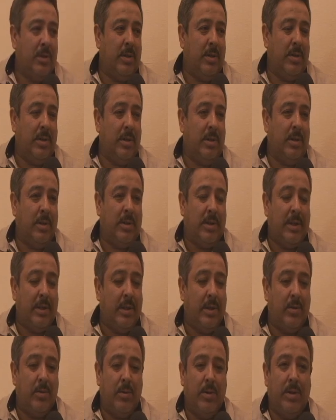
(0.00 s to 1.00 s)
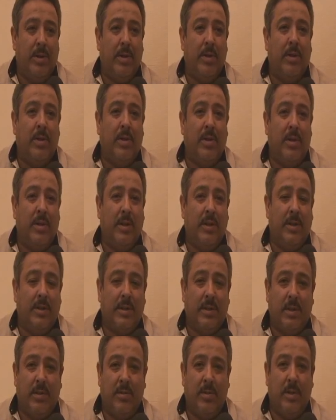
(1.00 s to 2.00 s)
eh, que dejó en el, en el
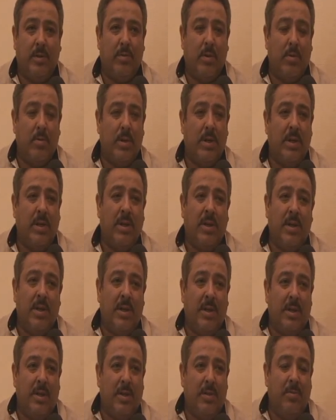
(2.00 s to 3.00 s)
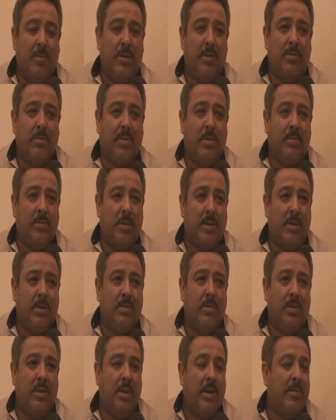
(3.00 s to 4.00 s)
estado de Coahuila. Y bueno, creo que
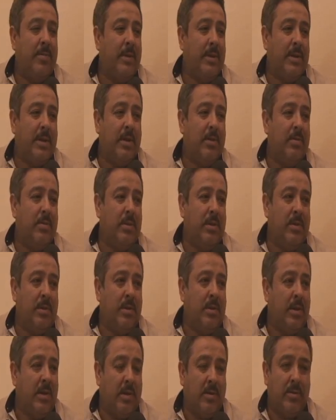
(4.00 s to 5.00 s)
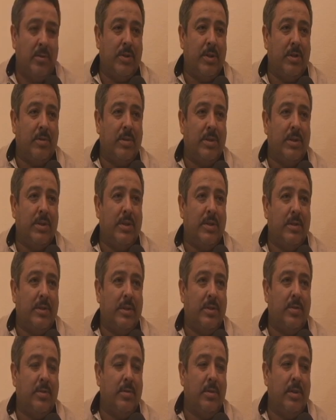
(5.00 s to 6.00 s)
eso le ha afectado y a consecuencias
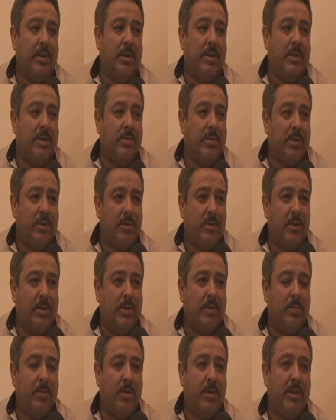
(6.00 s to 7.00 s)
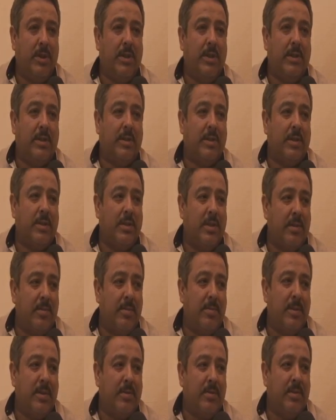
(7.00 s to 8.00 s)
de eso y las situaciones políticas que se está
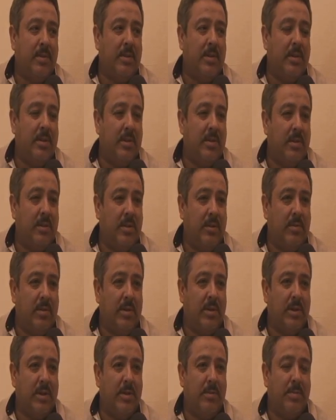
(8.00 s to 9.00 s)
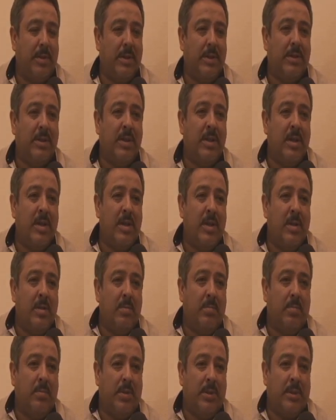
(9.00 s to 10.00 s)
viviendo ahorita en el país,
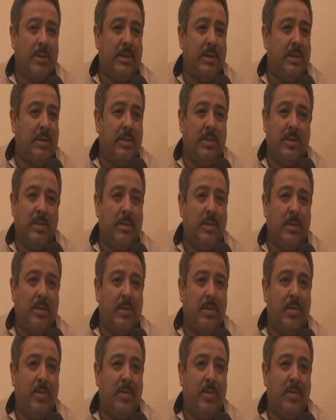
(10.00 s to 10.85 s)
pues eh,